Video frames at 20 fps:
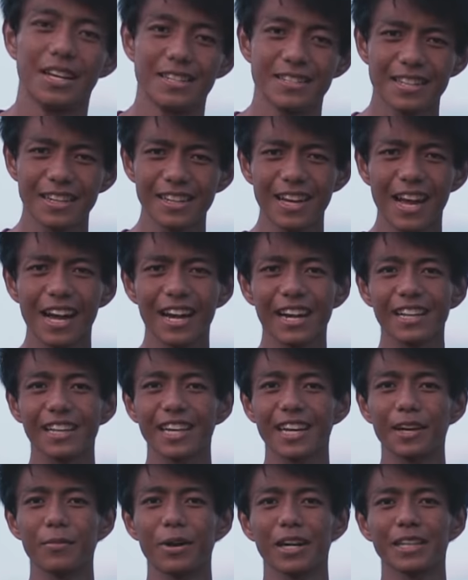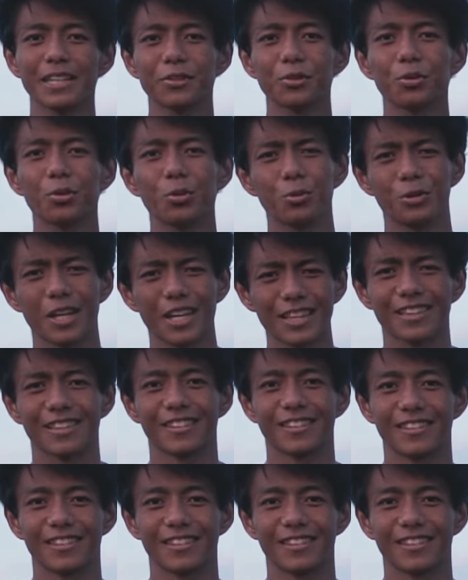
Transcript: Saan angle kaya maganda tong kunan?